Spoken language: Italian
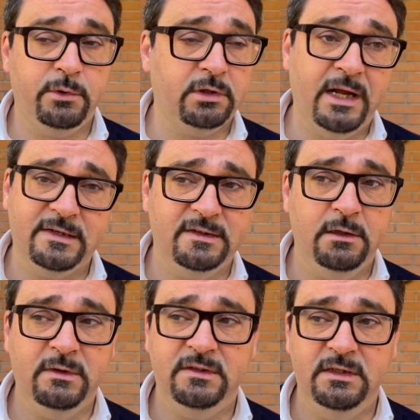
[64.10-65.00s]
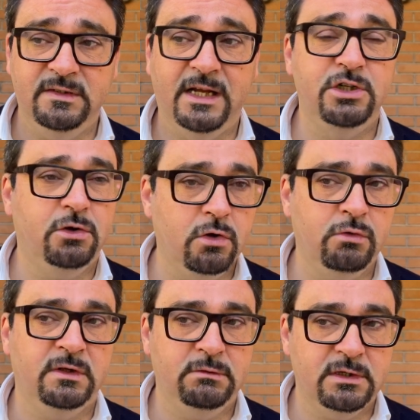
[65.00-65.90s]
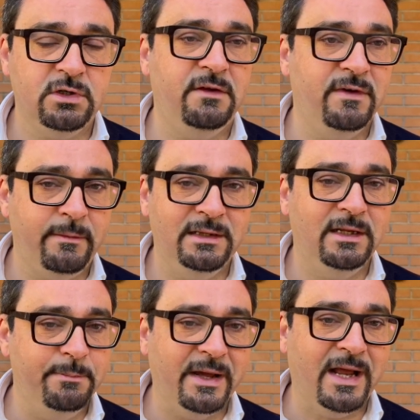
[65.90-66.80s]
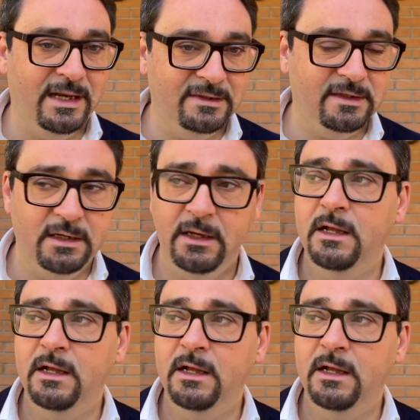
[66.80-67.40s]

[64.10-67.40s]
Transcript: protrarsi di questi disagi con una situazione veramente di paralisi